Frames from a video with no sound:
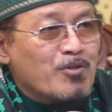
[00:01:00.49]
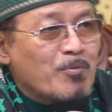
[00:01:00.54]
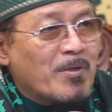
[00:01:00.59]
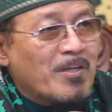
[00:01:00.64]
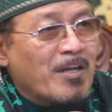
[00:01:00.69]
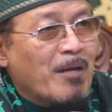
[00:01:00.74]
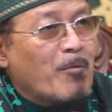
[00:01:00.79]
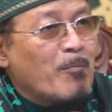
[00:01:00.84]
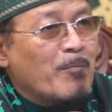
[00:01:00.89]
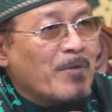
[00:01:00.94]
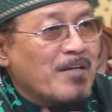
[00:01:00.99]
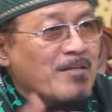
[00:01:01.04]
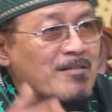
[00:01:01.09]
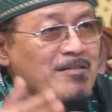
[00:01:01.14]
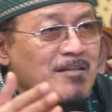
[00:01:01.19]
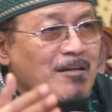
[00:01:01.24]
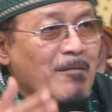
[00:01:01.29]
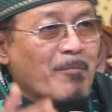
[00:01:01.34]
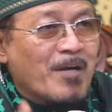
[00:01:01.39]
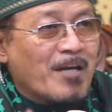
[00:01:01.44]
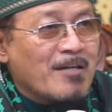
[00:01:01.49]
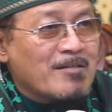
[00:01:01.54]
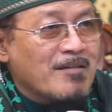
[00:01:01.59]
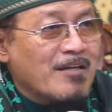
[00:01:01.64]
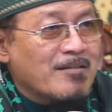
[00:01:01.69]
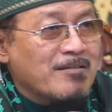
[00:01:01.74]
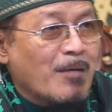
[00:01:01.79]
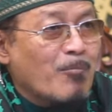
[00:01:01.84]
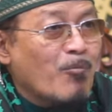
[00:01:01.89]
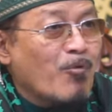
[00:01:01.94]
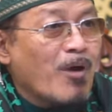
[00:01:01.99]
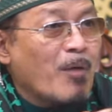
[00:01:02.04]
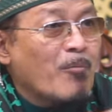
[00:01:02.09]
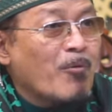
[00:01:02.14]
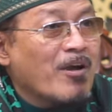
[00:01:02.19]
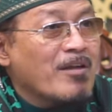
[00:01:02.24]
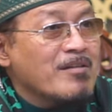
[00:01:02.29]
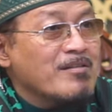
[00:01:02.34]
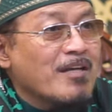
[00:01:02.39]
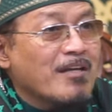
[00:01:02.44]
SWT memberi rezeki kepada saya dan
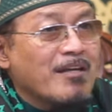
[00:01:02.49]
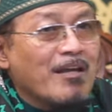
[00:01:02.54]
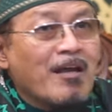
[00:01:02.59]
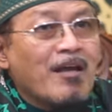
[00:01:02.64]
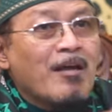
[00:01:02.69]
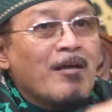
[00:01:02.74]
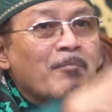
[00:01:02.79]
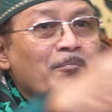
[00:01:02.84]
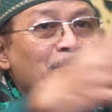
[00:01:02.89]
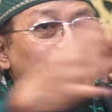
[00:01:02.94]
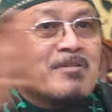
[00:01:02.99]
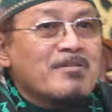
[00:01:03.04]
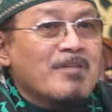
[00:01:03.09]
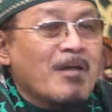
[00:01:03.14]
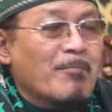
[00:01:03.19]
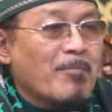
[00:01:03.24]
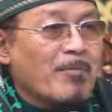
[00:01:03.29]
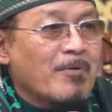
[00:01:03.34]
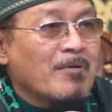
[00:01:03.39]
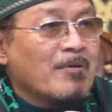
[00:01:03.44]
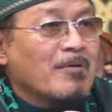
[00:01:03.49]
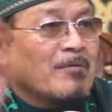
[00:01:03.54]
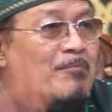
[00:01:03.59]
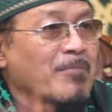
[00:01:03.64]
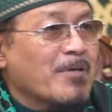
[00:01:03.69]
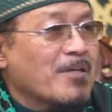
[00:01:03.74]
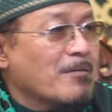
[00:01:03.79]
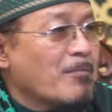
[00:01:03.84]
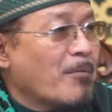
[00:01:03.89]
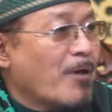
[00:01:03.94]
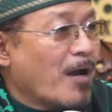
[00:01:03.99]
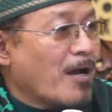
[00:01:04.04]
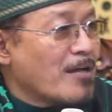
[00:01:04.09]
moga-moga saya bisa berterima